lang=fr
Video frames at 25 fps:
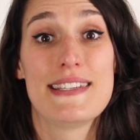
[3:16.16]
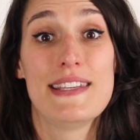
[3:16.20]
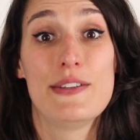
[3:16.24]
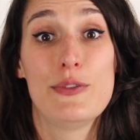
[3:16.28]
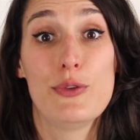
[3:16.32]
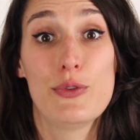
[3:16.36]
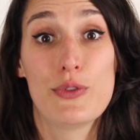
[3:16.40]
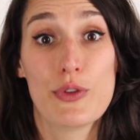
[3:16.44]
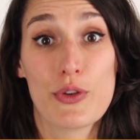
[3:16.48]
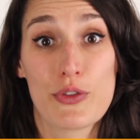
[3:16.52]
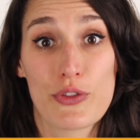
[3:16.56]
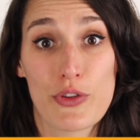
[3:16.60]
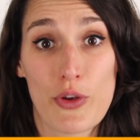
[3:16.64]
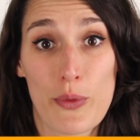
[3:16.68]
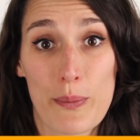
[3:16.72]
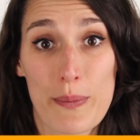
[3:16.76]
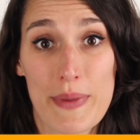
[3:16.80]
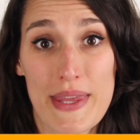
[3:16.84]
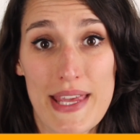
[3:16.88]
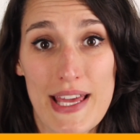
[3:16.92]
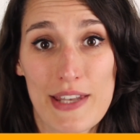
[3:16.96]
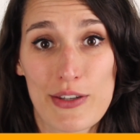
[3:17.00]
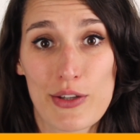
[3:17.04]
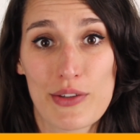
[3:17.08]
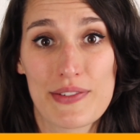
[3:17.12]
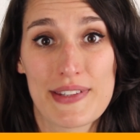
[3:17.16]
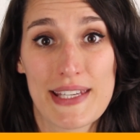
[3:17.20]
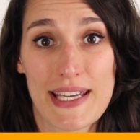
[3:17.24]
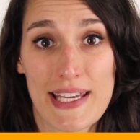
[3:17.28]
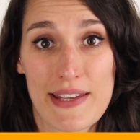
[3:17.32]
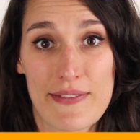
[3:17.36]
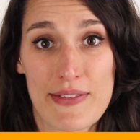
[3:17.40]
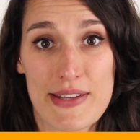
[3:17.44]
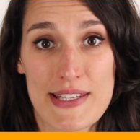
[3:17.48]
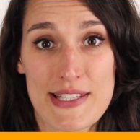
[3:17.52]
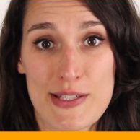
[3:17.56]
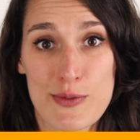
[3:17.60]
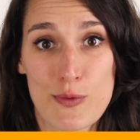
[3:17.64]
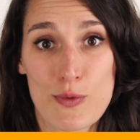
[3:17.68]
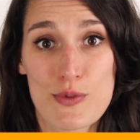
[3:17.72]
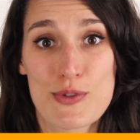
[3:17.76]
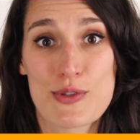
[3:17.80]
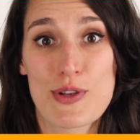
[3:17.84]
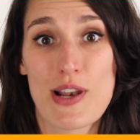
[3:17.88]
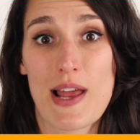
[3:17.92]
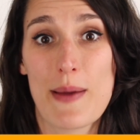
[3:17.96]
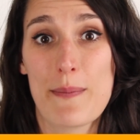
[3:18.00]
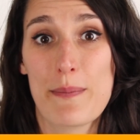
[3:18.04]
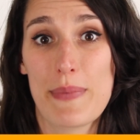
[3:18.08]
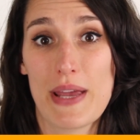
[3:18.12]
Si tu te sens bien dans tes révisions,
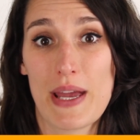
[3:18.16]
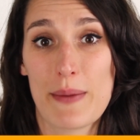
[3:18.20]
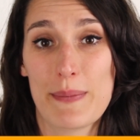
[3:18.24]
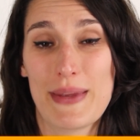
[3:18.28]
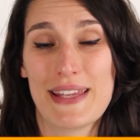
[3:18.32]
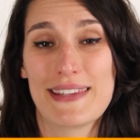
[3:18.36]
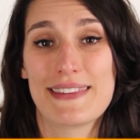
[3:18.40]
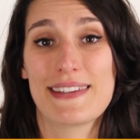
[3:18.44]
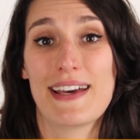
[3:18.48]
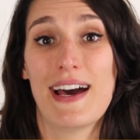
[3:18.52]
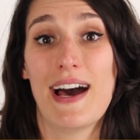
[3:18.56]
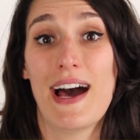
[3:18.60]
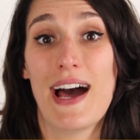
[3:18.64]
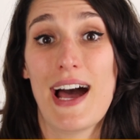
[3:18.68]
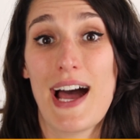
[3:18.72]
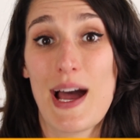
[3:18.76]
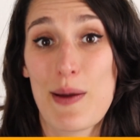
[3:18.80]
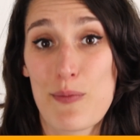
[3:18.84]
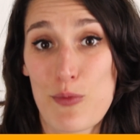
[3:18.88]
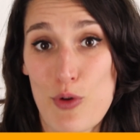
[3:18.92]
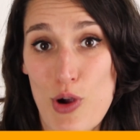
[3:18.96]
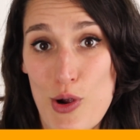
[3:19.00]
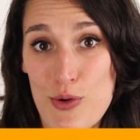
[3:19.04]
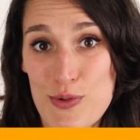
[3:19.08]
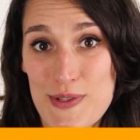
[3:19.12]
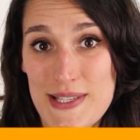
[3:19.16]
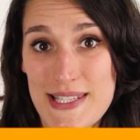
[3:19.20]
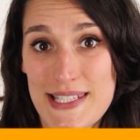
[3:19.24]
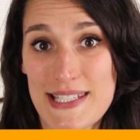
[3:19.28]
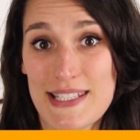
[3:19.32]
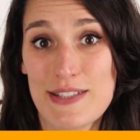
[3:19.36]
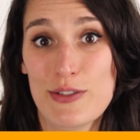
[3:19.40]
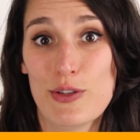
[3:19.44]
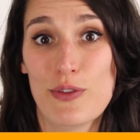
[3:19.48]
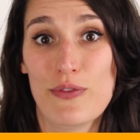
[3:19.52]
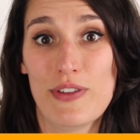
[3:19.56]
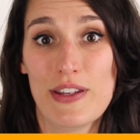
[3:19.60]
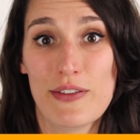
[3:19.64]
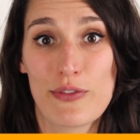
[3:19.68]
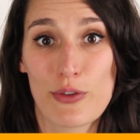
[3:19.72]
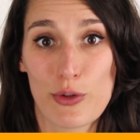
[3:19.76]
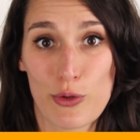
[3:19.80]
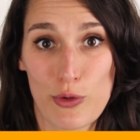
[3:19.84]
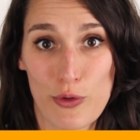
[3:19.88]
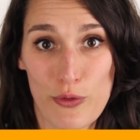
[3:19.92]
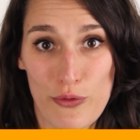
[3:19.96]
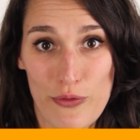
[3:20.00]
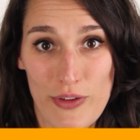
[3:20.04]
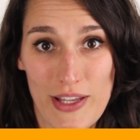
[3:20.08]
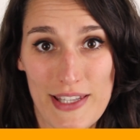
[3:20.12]
cela me permettra à moi aussi de vivre
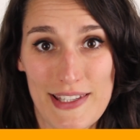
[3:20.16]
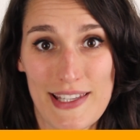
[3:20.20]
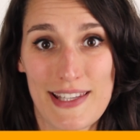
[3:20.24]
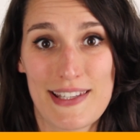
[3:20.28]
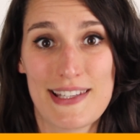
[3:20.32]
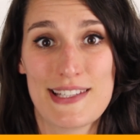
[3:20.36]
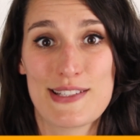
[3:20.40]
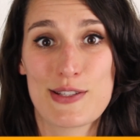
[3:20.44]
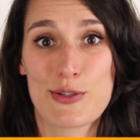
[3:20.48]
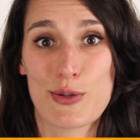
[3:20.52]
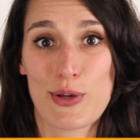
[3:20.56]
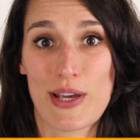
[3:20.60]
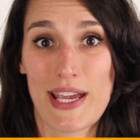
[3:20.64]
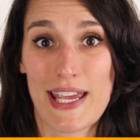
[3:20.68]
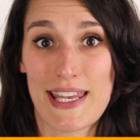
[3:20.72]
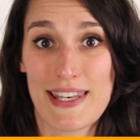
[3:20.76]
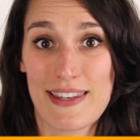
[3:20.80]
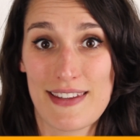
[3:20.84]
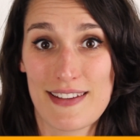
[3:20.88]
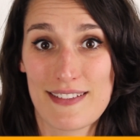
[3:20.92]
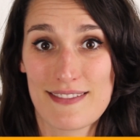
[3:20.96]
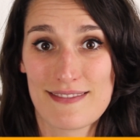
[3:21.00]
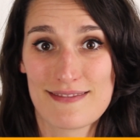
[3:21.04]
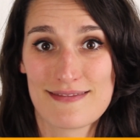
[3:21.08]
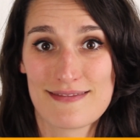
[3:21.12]
une fin d'année sereine.